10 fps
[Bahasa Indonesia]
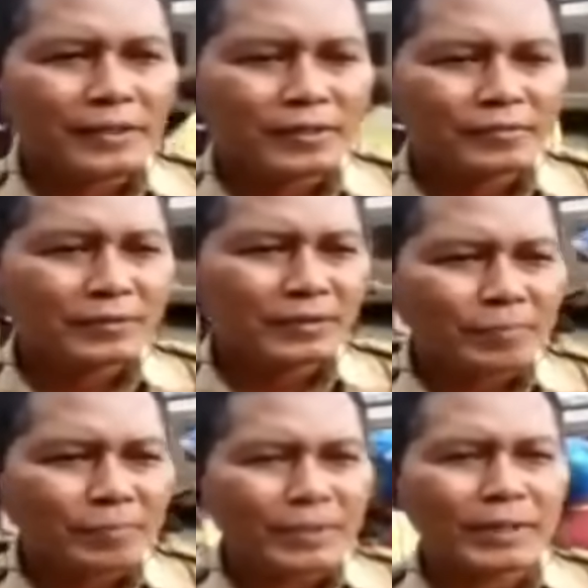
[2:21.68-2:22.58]
dan
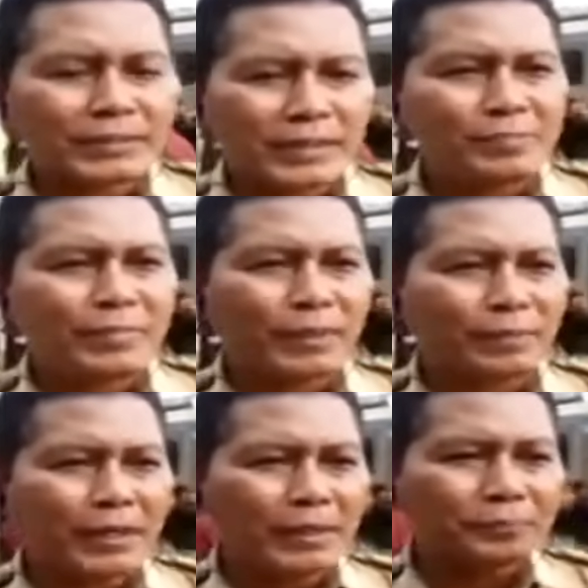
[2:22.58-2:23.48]
kami pastikan
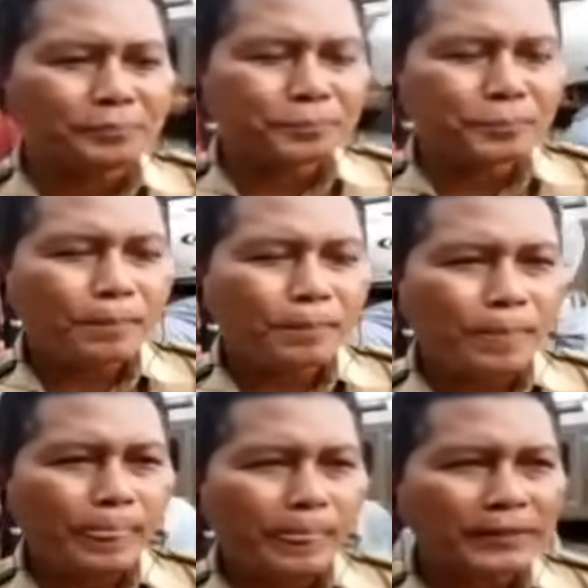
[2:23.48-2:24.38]
bahwa
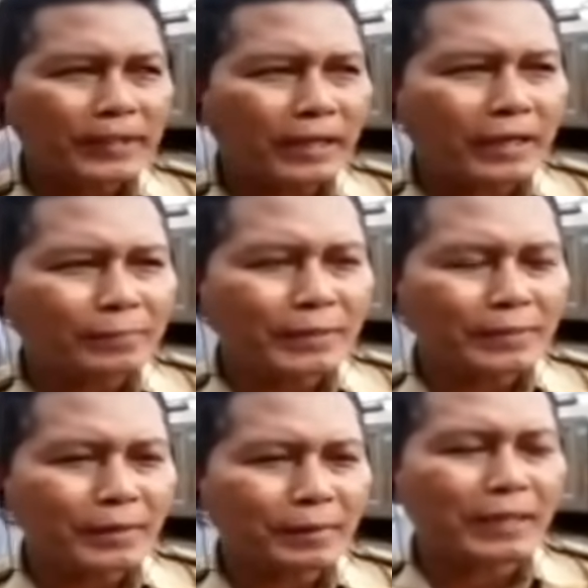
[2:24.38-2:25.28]
setelah kami
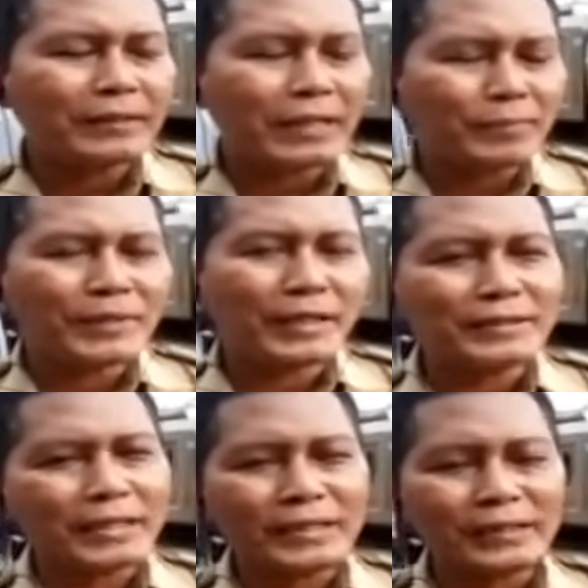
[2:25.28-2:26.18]
mendapatkan telepon dari
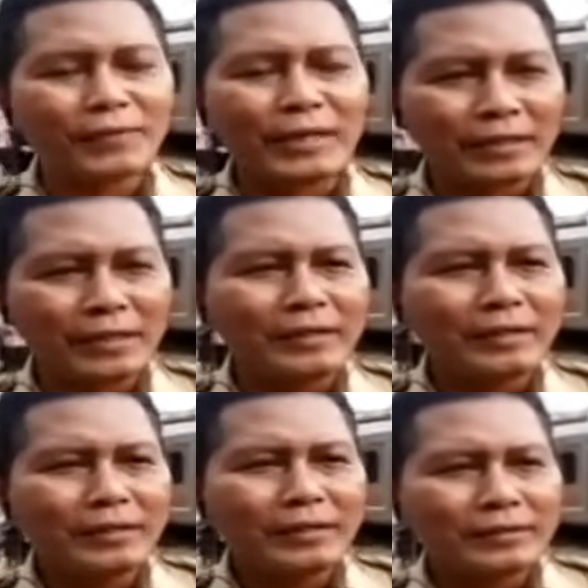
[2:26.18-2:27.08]
salah satu warga
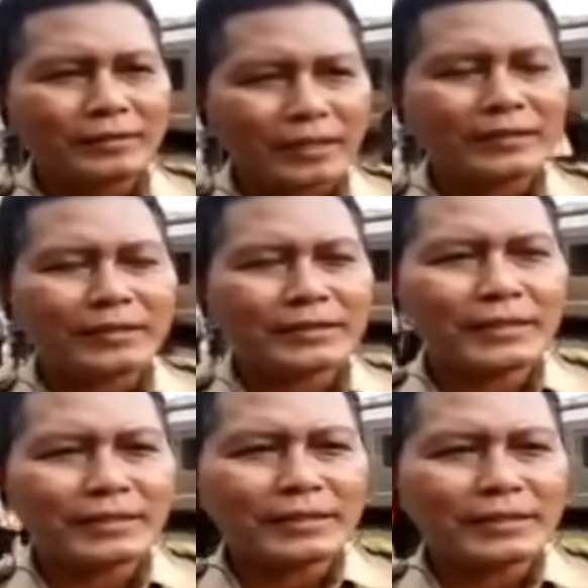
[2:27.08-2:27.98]
telah
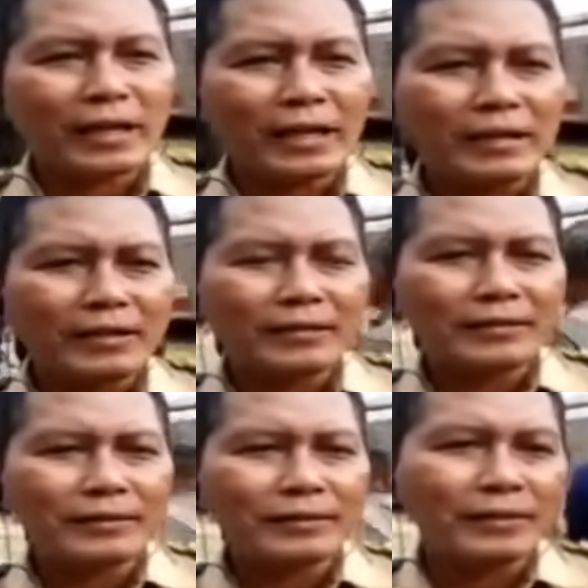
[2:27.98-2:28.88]
terjadi kecelakaan
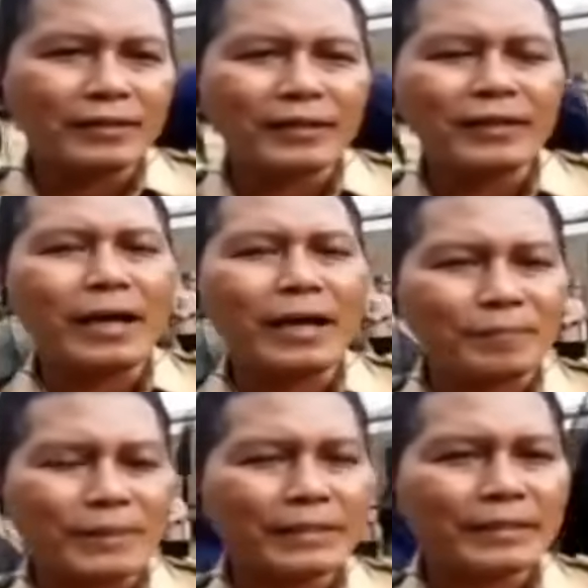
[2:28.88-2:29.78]
e, kereta
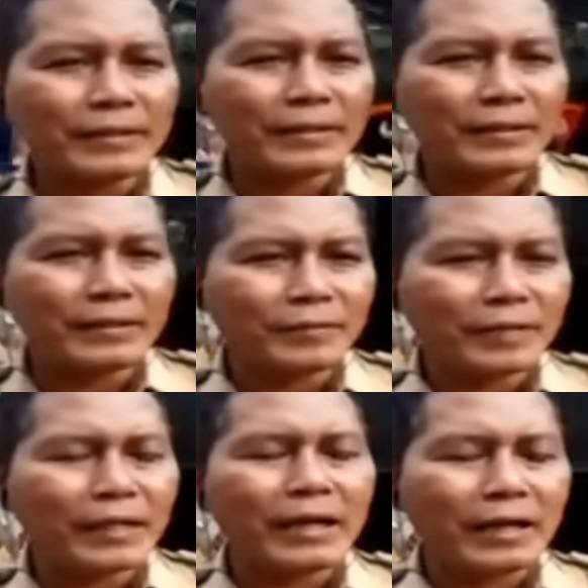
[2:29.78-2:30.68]
api di
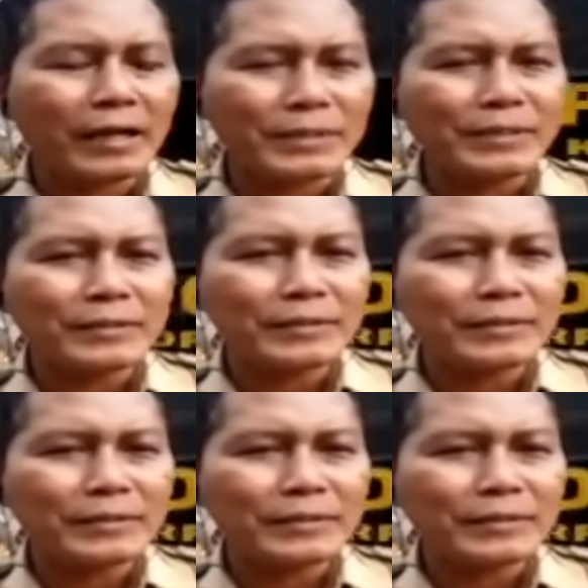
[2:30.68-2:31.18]
wilayah kami